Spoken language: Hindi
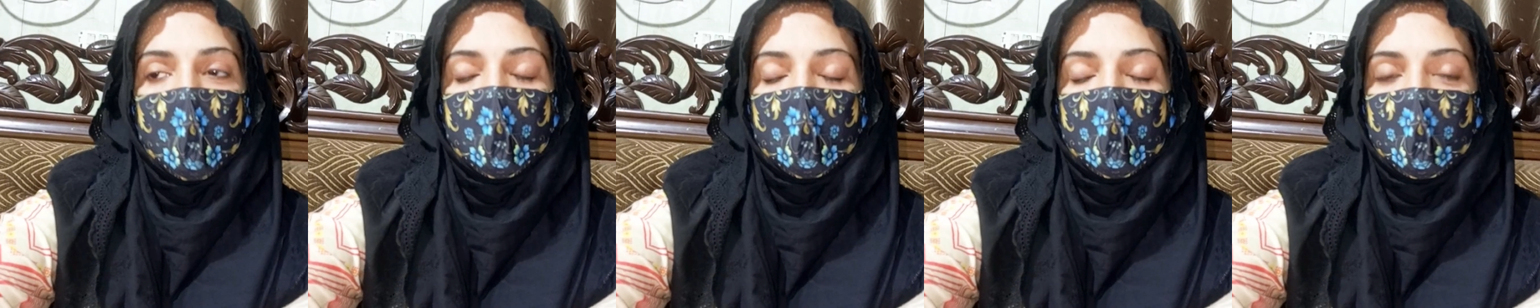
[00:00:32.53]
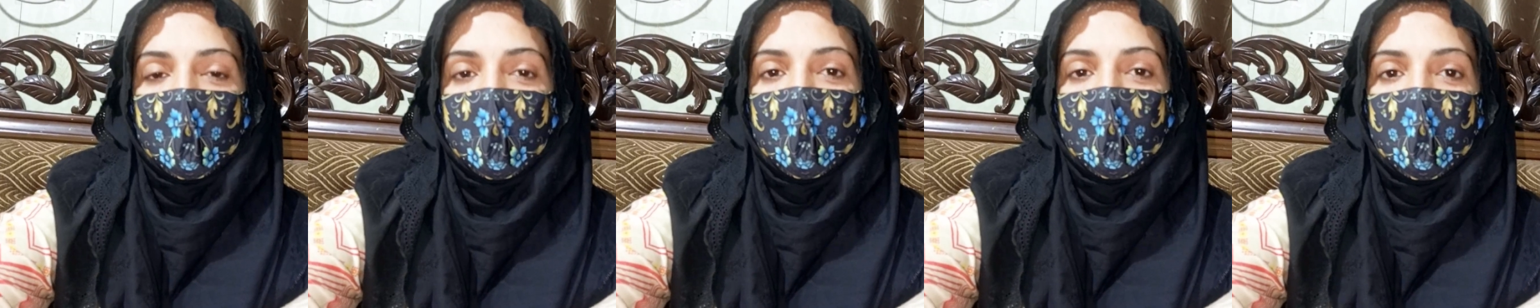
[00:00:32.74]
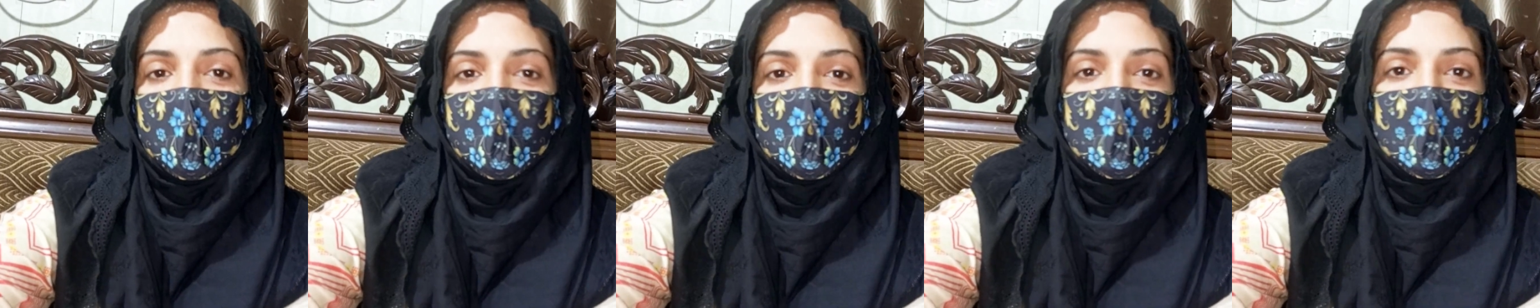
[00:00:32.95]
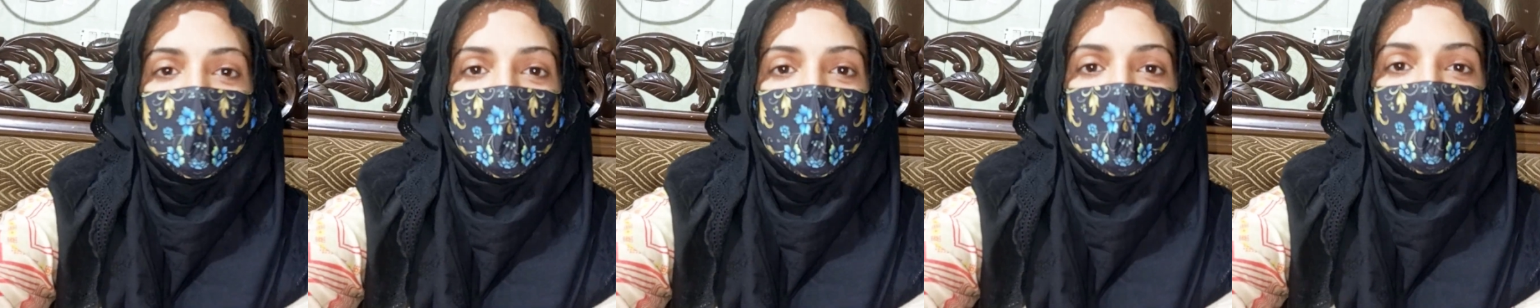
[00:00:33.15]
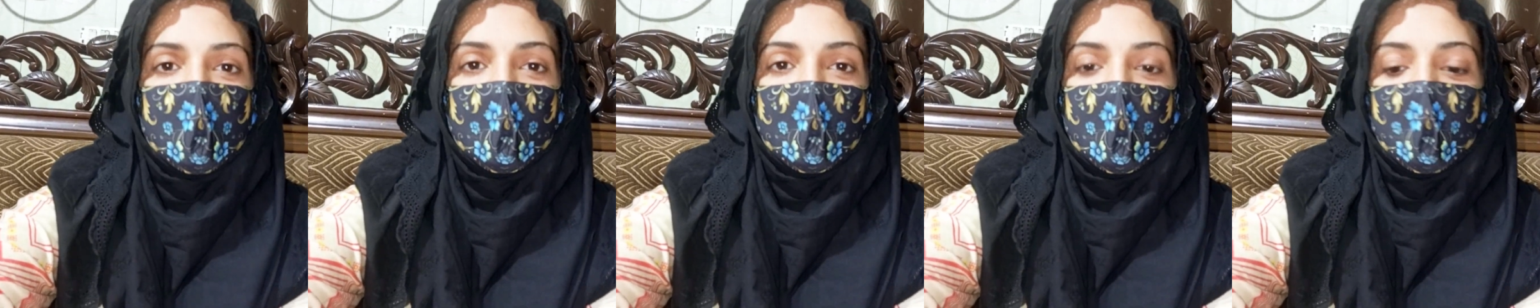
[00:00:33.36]
चेने शेने
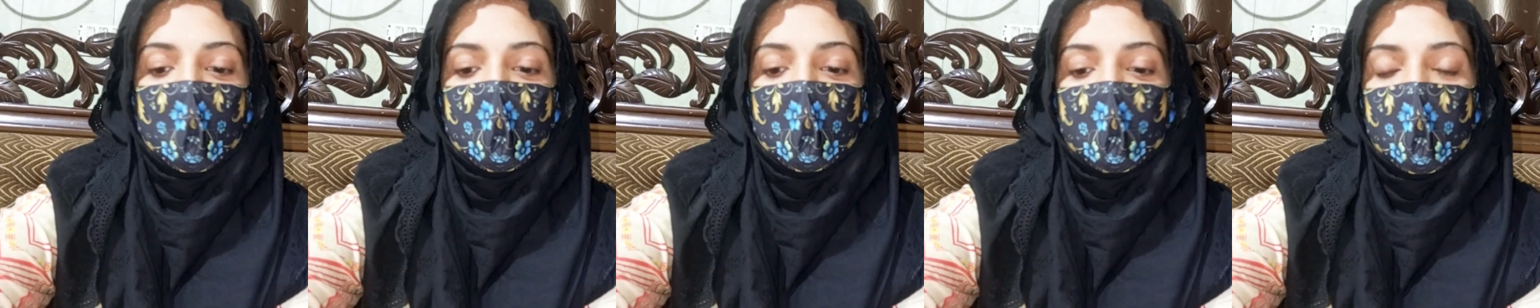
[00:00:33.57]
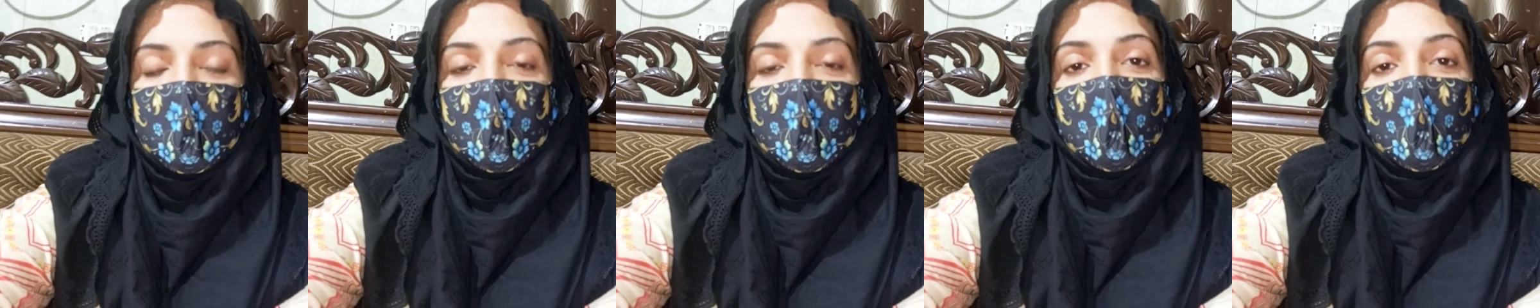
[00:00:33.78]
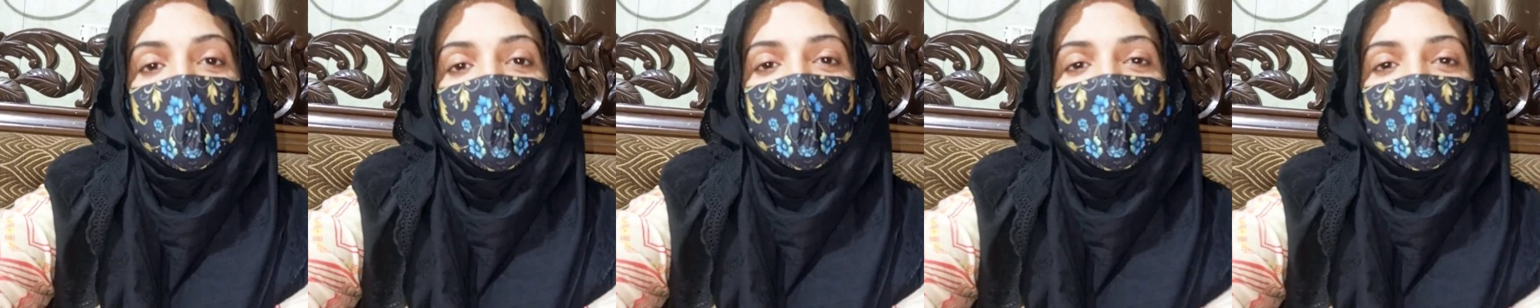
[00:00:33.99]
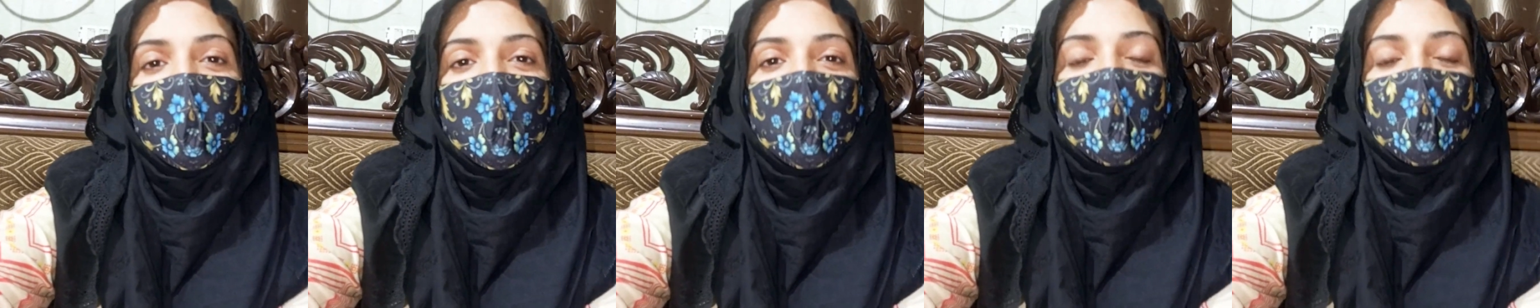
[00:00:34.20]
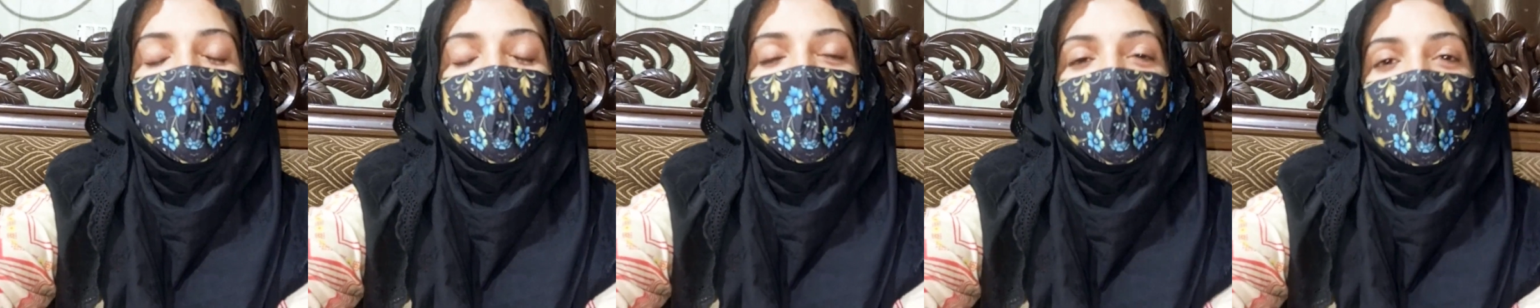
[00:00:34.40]
सारा कुछ लेना इन्होंने हम
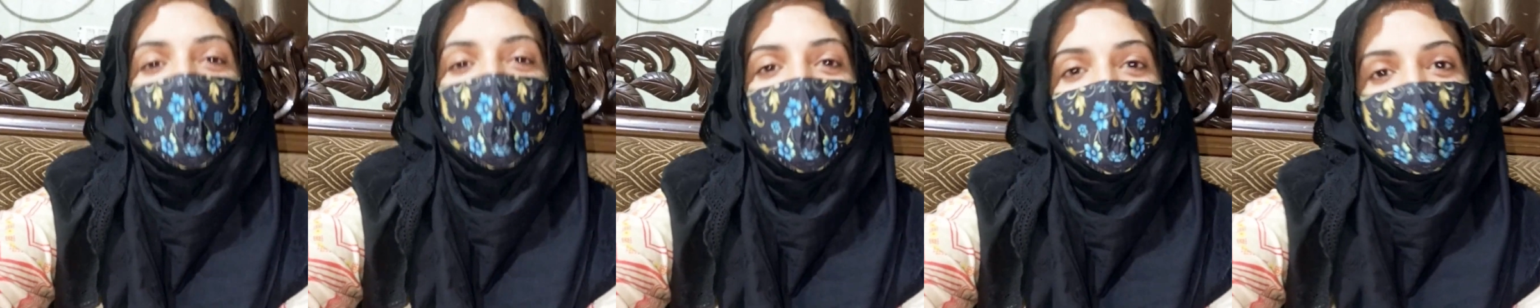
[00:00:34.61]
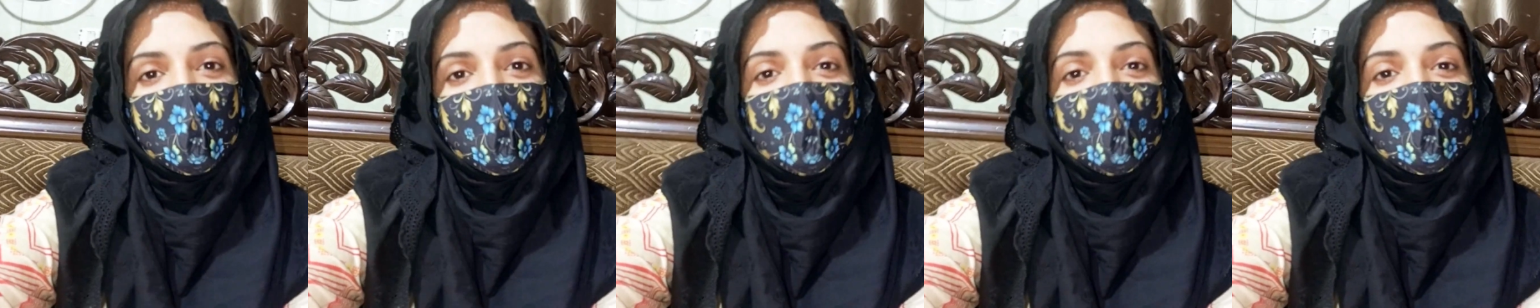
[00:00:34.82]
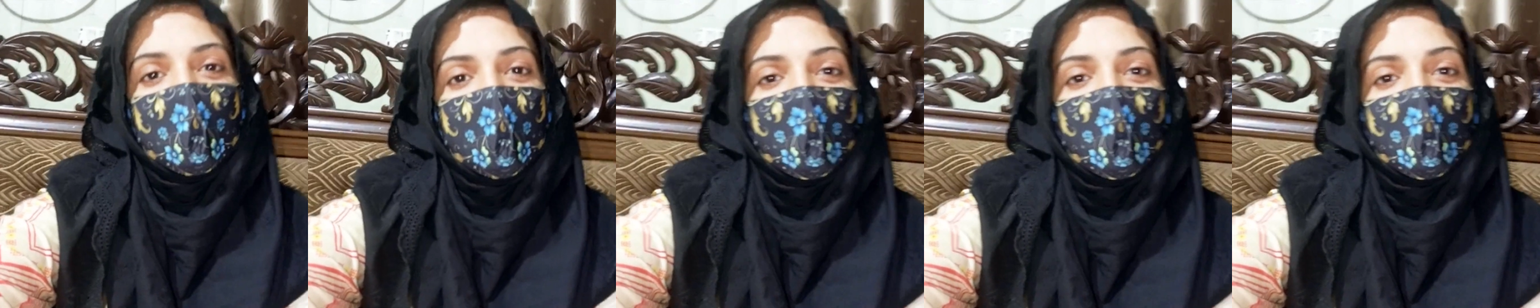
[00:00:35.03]
लोग भी लेते होते थे